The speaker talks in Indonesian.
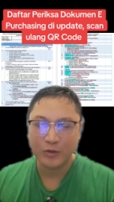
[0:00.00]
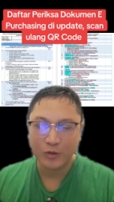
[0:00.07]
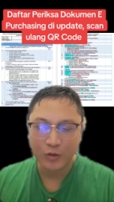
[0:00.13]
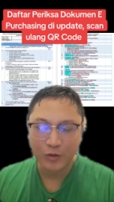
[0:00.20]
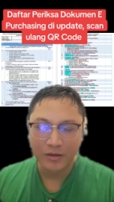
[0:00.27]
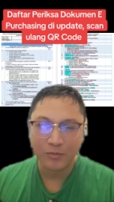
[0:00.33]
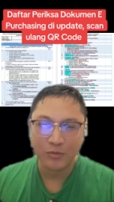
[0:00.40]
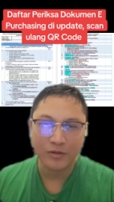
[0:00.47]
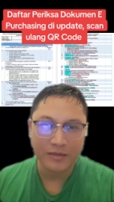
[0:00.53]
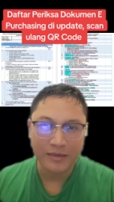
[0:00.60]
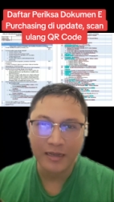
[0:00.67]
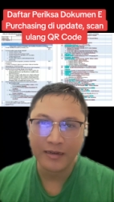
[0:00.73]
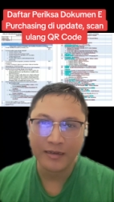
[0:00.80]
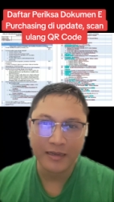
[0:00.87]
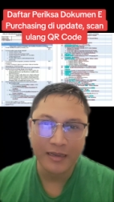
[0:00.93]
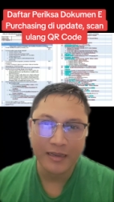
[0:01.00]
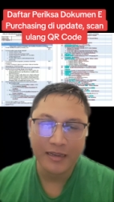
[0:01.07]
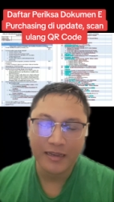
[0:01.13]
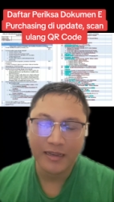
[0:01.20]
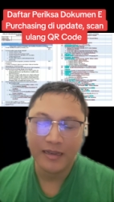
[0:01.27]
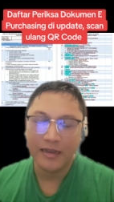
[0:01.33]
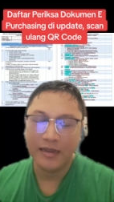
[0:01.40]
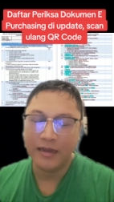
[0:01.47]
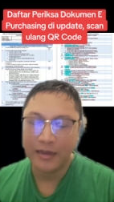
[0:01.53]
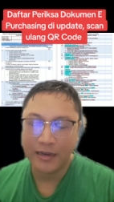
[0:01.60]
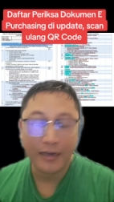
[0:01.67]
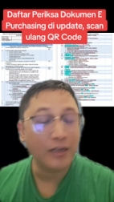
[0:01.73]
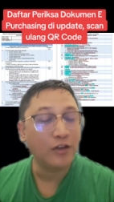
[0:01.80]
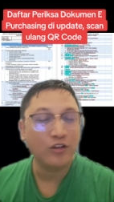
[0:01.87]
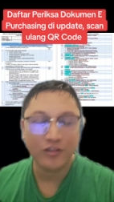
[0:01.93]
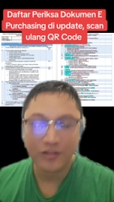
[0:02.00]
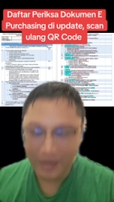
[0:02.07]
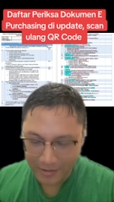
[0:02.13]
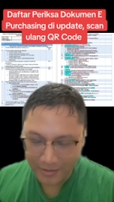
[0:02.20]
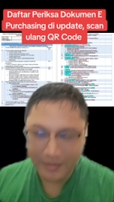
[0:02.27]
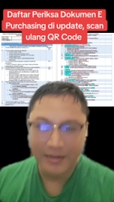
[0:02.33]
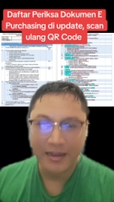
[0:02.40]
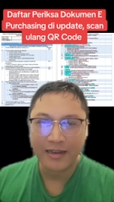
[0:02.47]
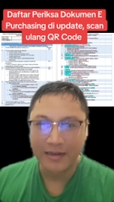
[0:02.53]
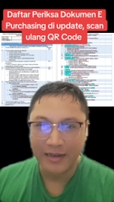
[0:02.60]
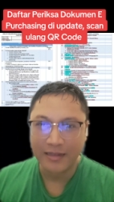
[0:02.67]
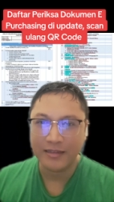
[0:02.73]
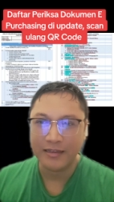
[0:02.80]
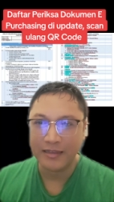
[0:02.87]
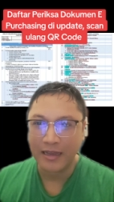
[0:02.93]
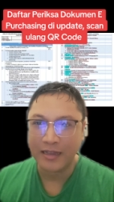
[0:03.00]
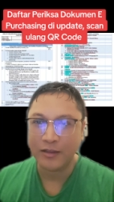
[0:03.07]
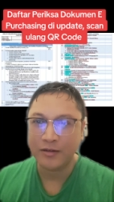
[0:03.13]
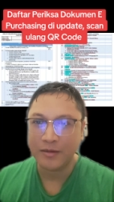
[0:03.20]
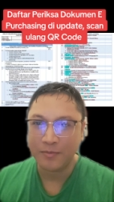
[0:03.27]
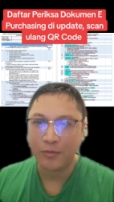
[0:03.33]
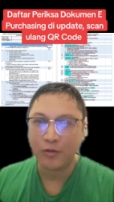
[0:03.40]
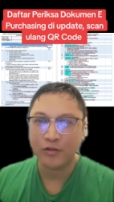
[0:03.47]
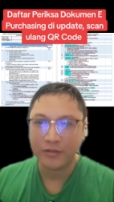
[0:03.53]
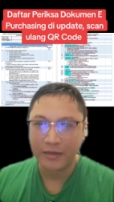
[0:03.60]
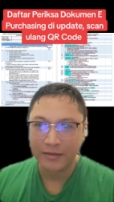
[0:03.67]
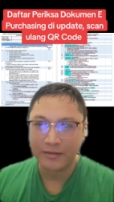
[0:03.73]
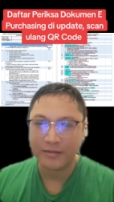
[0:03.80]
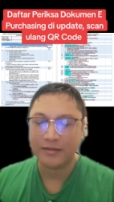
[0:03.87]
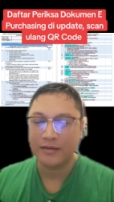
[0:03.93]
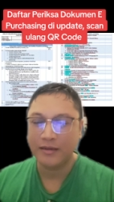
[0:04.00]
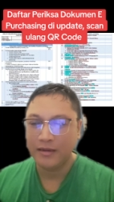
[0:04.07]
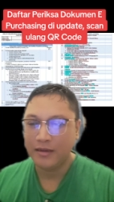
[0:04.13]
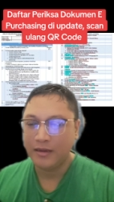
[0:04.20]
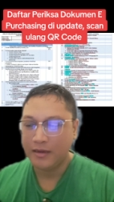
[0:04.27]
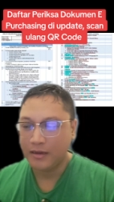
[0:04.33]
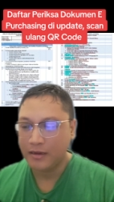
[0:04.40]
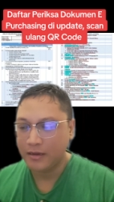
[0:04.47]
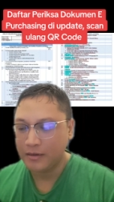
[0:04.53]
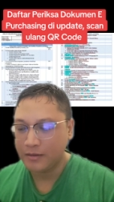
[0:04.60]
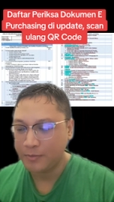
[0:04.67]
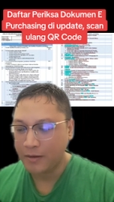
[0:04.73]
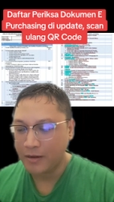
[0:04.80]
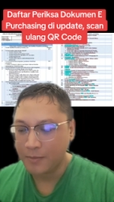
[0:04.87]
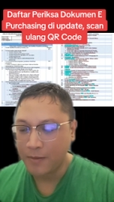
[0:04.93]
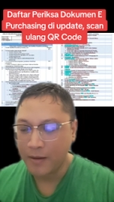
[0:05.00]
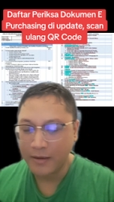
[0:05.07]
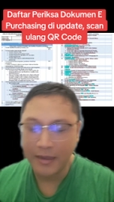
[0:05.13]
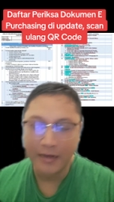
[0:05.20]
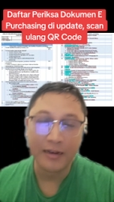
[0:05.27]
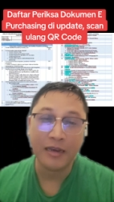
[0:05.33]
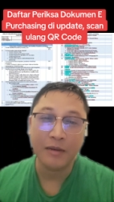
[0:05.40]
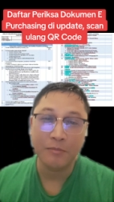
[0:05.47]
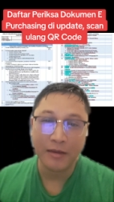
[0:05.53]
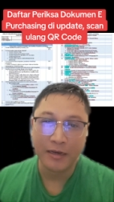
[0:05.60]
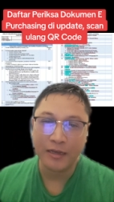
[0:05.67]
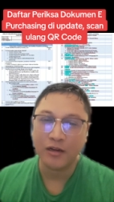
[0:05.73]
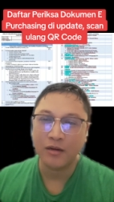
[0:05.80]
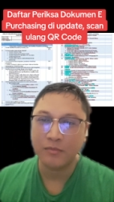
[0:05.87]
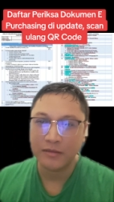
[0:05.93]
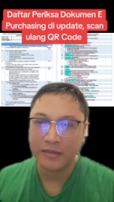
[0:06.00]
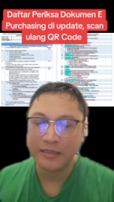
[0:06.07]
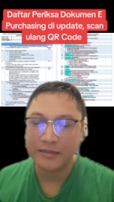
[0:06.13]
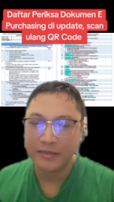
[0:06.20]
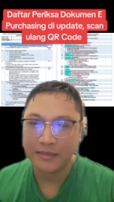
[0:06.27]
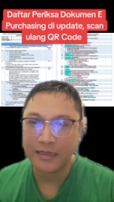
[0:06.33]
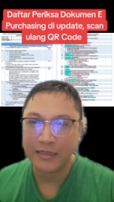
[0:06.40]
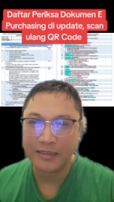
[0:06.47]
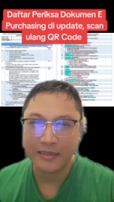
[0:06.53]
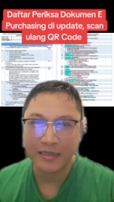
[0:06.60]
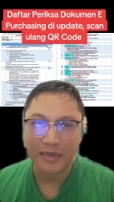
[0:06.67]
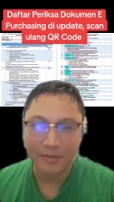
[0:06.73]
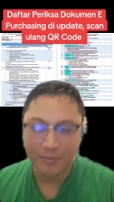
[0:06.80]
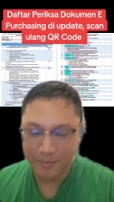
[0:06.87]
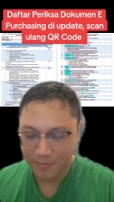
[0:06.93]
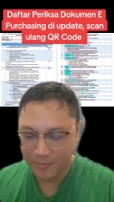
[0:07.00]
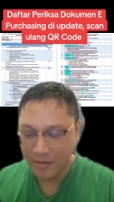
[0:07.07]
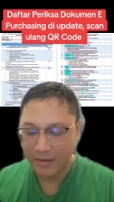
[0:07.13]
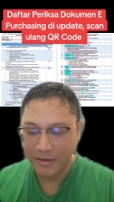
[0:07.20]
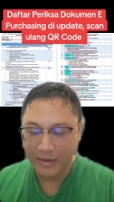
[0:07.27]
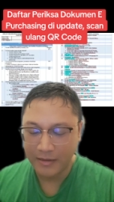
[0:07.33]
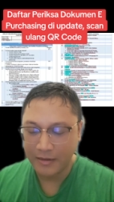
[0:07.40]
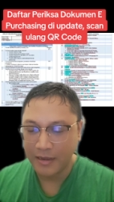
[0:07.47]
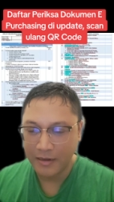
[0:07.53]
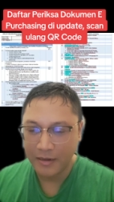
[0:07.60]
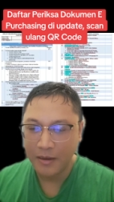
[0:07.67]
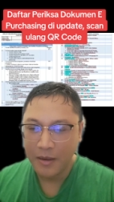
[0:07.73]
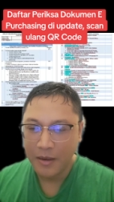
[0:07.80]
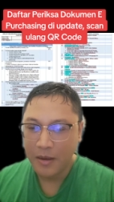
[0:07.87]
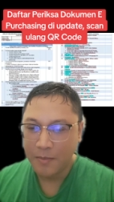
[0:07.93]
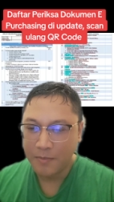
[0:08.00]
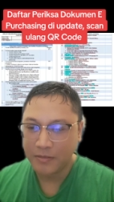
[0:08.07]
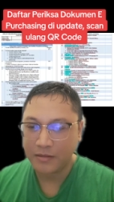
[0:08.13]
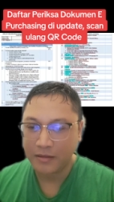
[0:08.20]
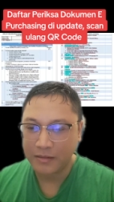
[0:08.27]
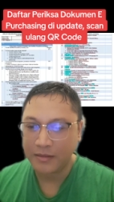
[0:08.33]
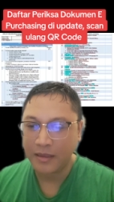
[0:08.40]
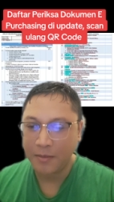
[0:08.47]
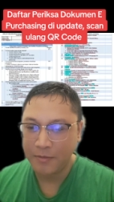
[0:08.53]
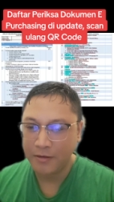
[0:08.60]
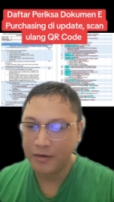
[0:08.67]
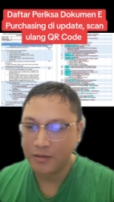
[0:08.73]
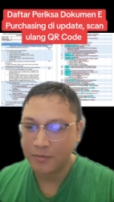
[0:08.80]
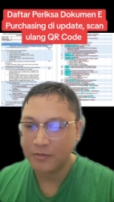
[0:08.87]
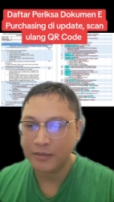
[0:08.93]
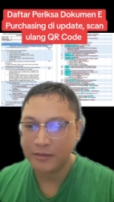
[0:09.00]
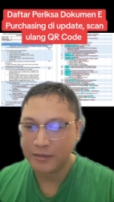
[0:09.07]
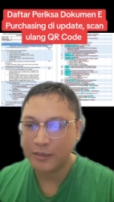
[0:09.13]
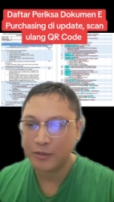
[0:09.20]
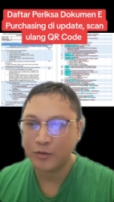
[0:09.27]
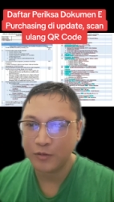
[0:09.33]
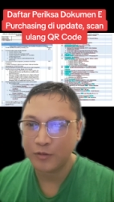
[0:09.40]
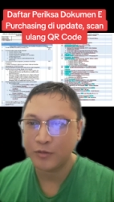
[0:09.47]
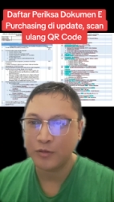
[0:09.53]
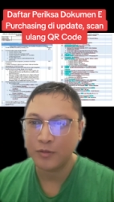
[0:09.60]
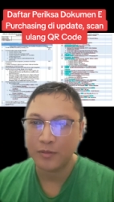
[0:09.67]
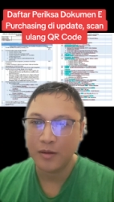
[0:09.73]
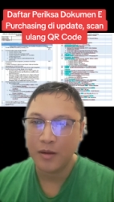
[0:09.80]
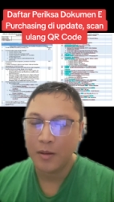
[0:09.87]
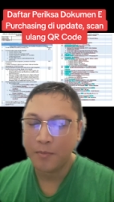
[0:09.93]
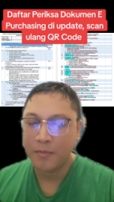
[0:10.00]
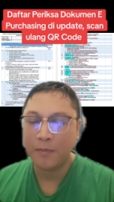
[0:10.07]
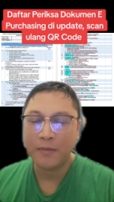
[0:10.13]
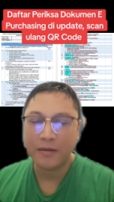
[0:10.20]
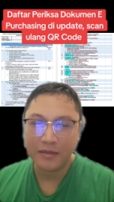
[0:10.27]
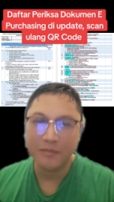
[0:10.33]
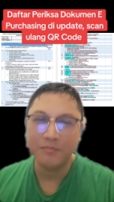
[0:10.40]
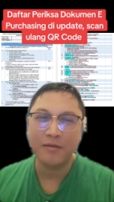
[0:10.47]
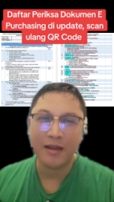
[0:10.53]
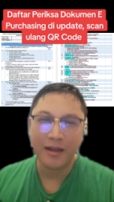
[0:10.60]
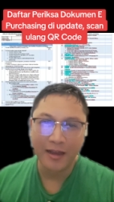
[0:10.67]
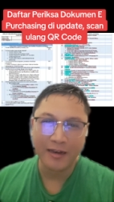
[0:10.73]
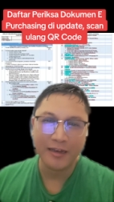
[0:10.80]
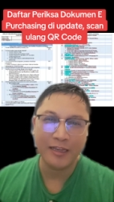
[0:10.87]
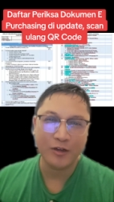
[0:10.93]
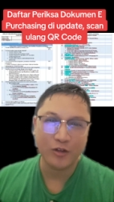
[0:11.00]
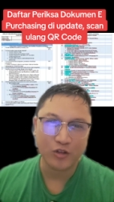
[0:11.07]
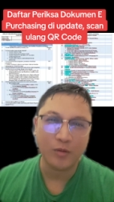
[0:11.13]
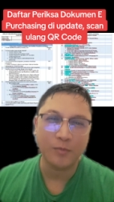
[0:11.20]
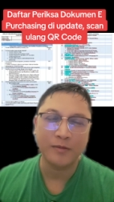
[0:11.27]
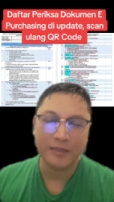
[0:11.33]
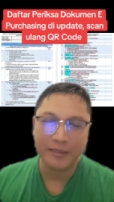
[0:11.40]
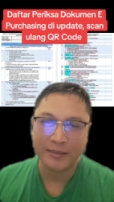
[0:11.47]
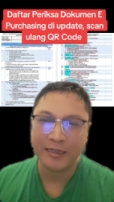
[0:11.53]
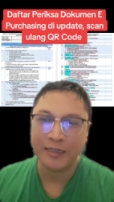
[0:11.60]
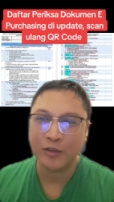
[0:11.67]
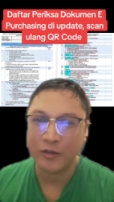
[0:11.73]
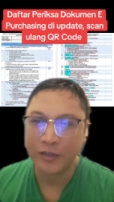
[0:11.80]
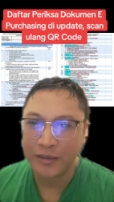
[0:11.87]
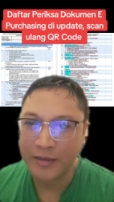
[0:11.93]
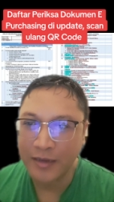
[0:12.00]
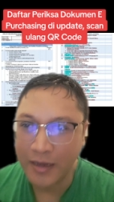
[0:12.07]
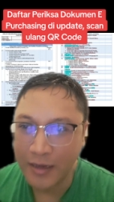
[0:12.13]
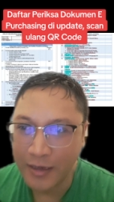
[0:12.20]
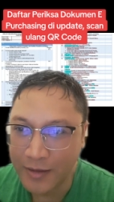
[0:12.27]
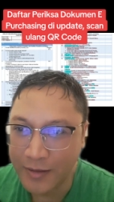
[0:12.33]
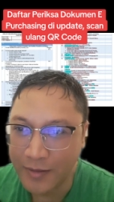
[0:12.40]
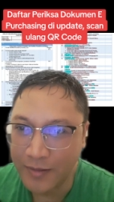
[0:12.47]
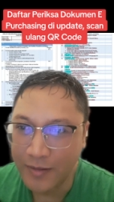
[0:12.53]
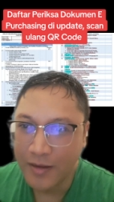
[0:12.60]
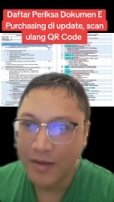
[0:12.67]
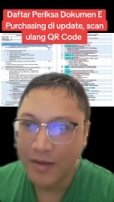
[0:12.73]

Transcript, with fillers: untuk kemudian dinegosiasikan eh, nantinya atau diproses eh, sebagai bagian dari mini kompetisi nantinya bagian dari peserta mini kompetisi itu untuk mempertimbangkan ikut kompetisi atau tidak gitu.